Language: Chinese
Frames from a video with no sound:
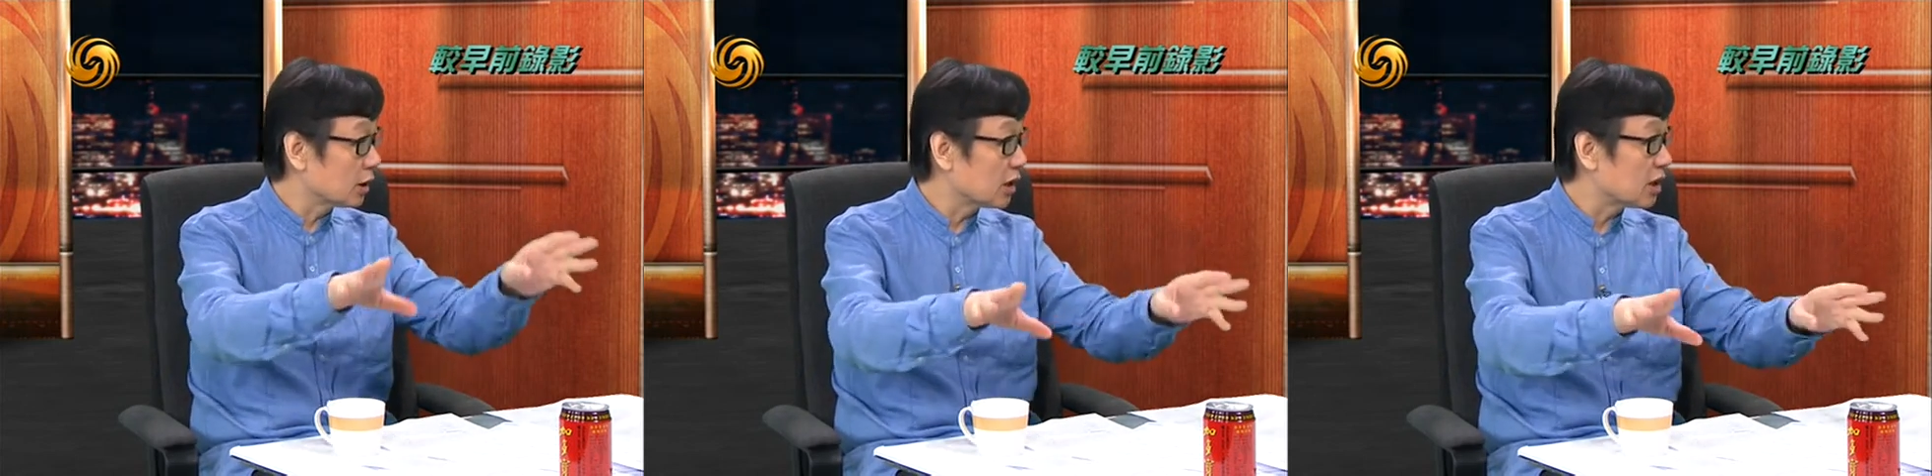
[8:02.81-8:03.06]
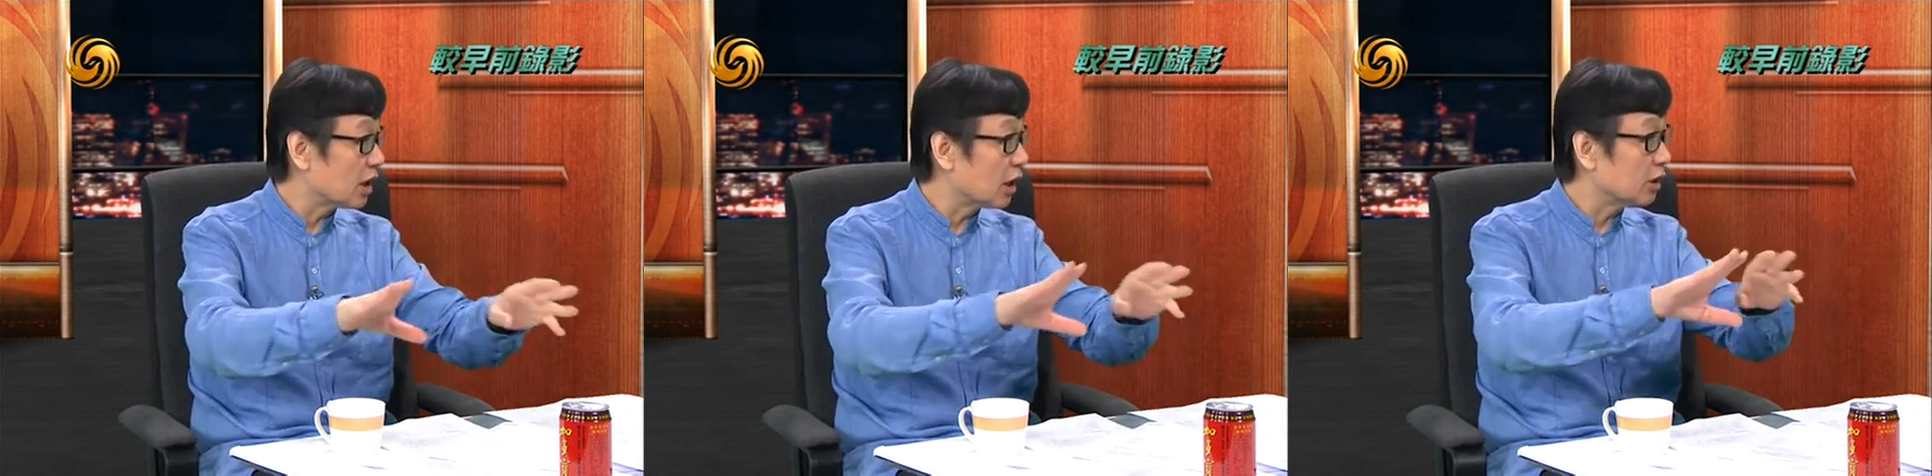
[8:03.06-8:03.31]
这
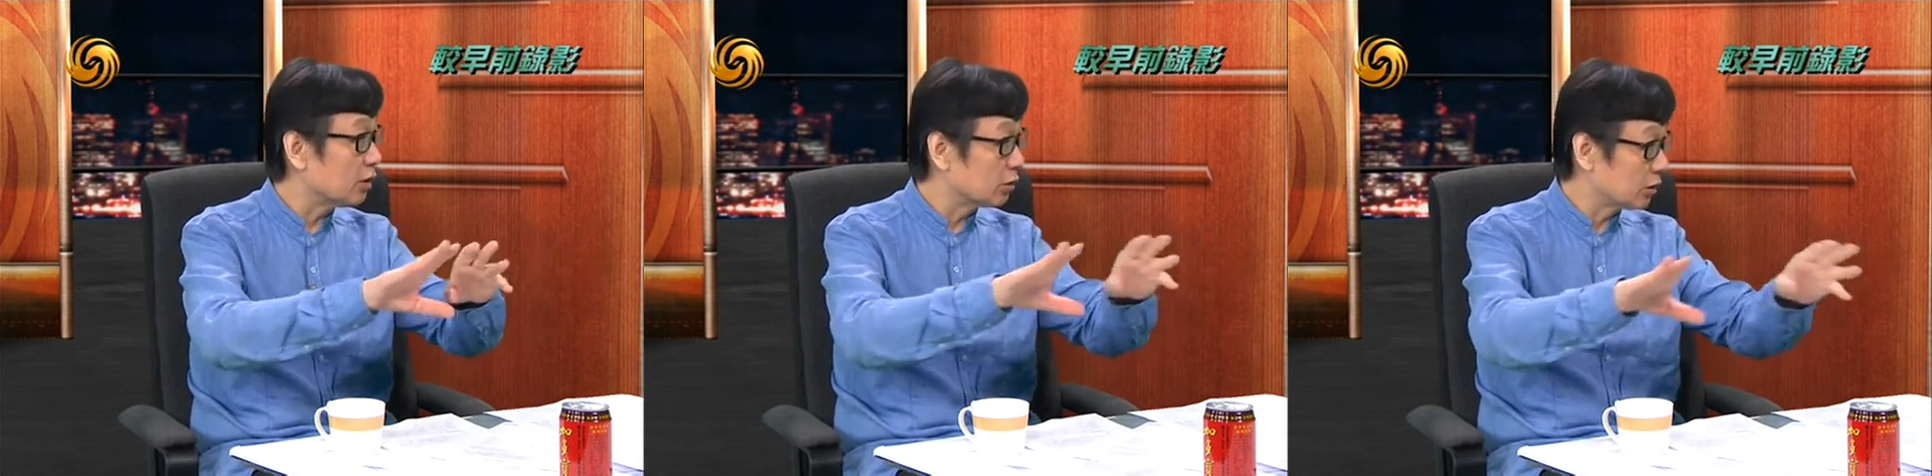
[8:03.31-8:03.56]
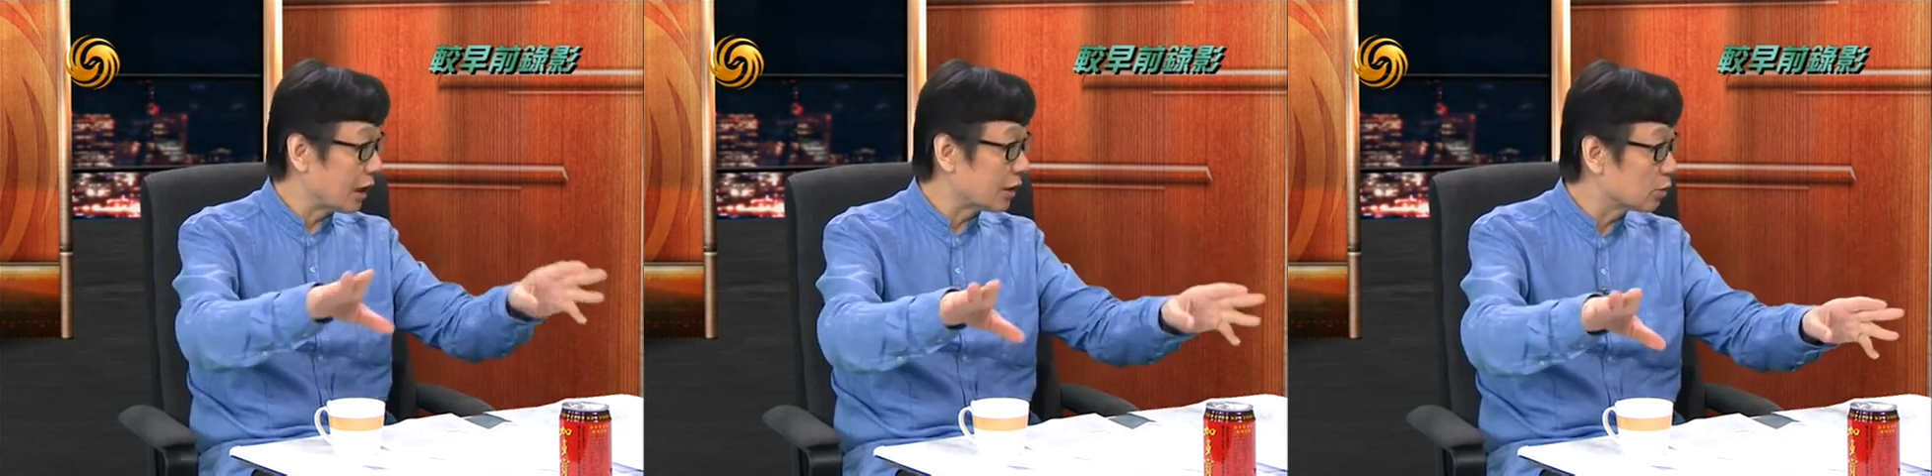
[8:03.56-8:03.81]
个钱
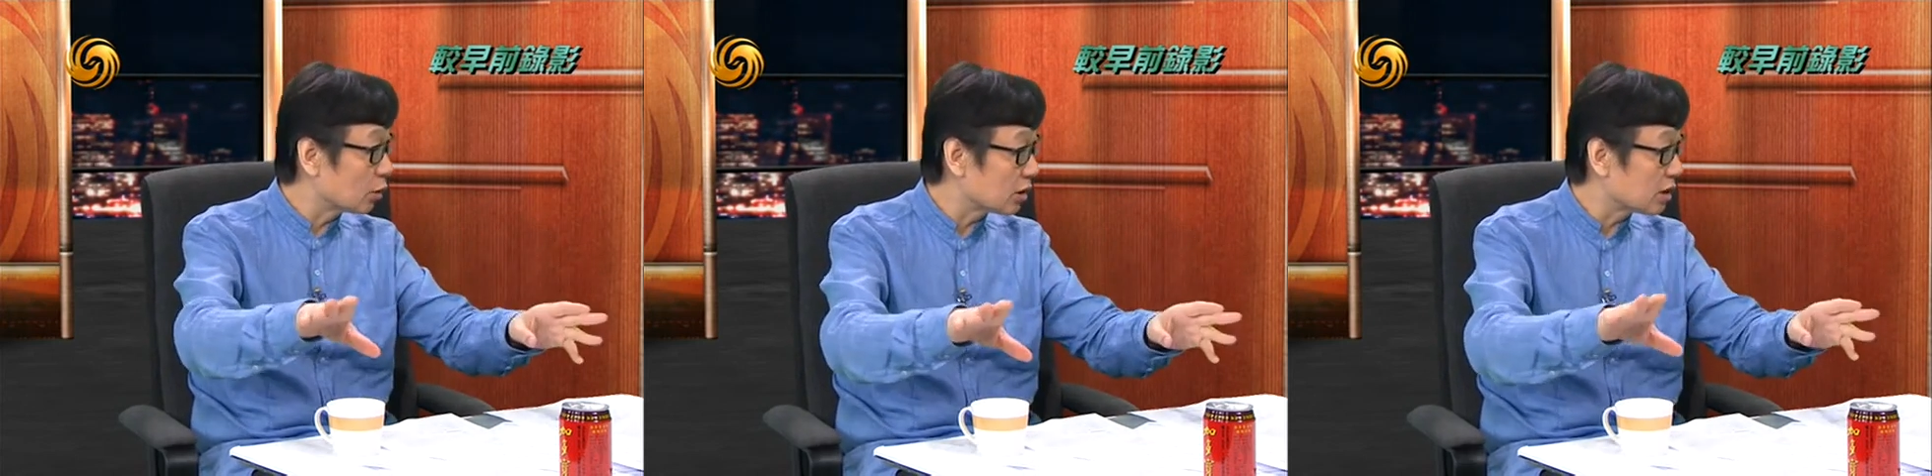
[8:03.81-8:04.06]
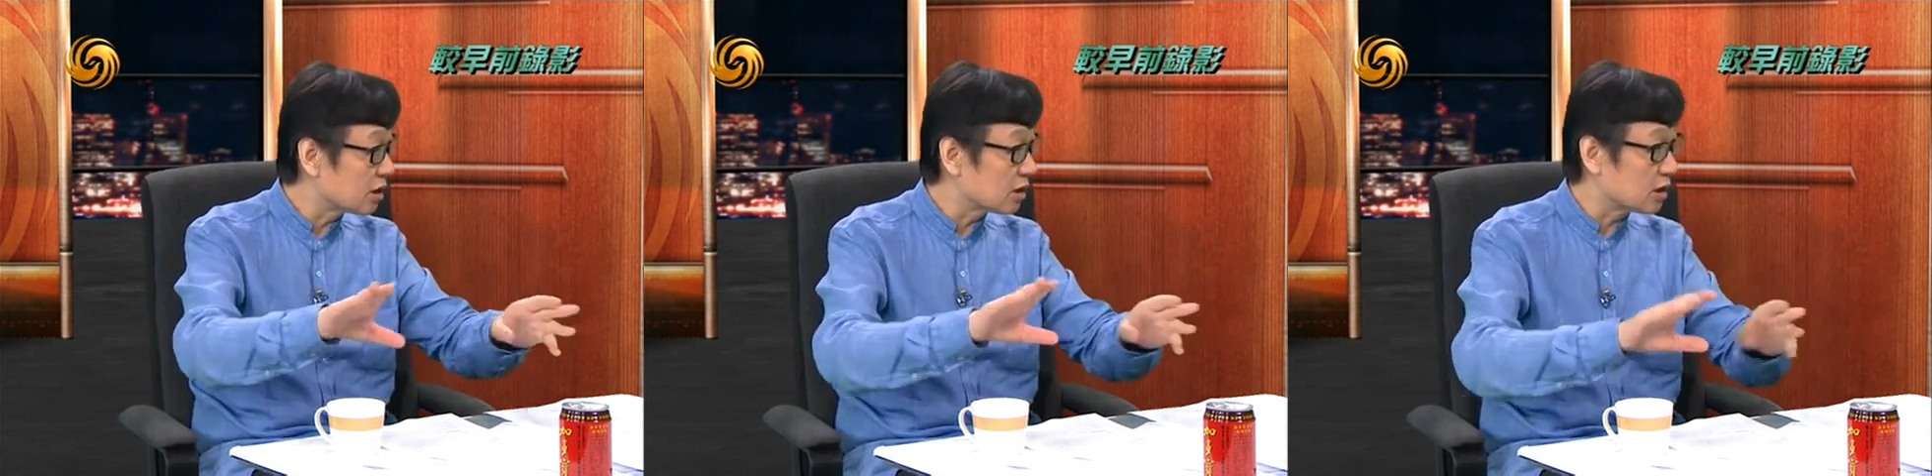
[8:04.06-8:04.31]
有来做
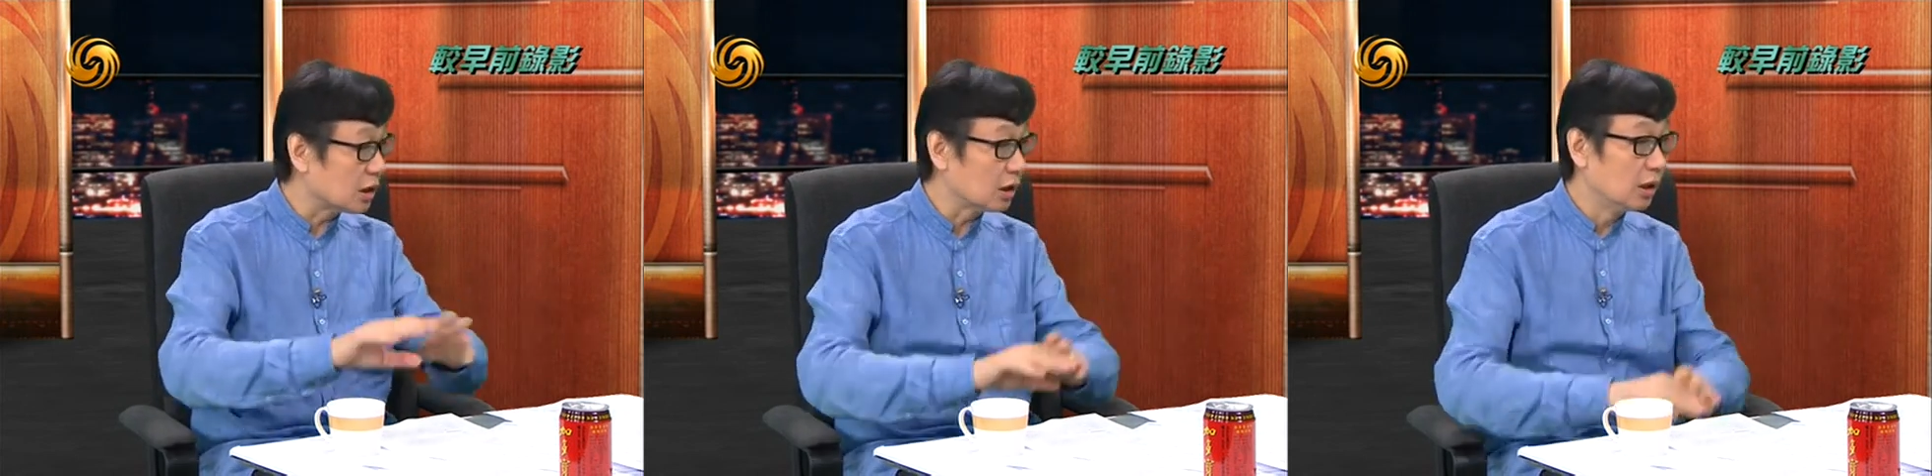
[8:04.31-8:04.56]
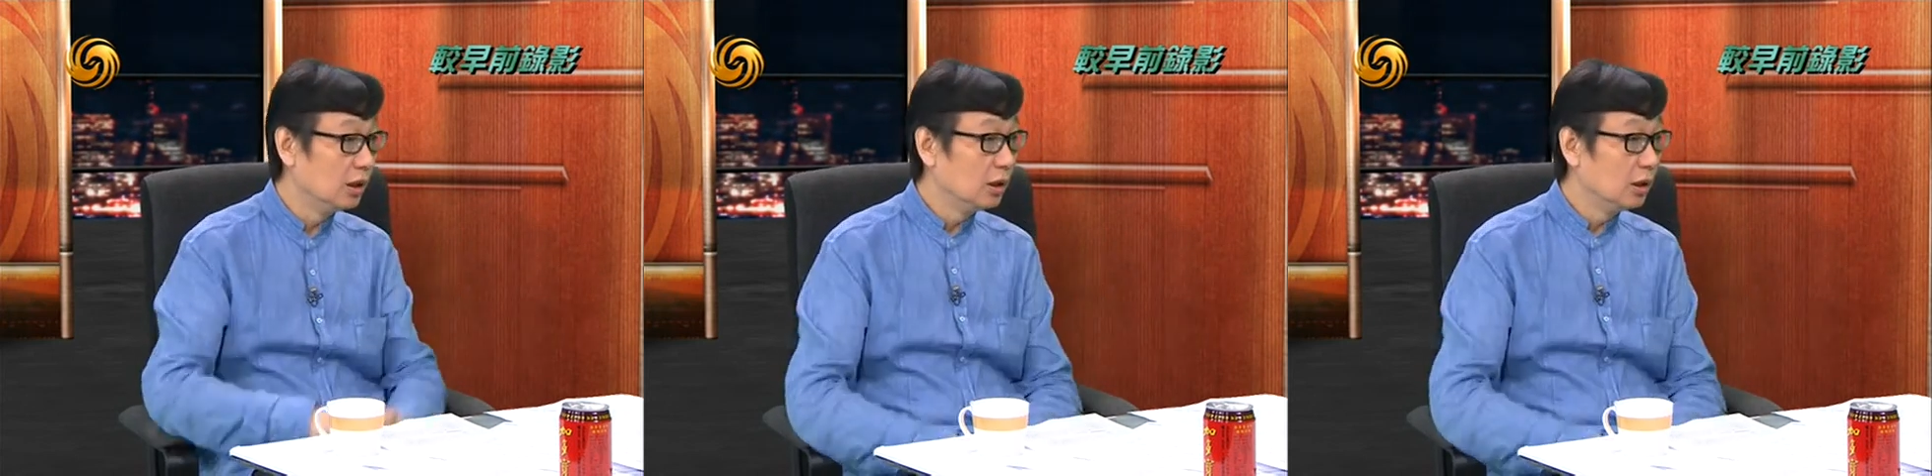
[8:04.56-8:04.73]
这个事情，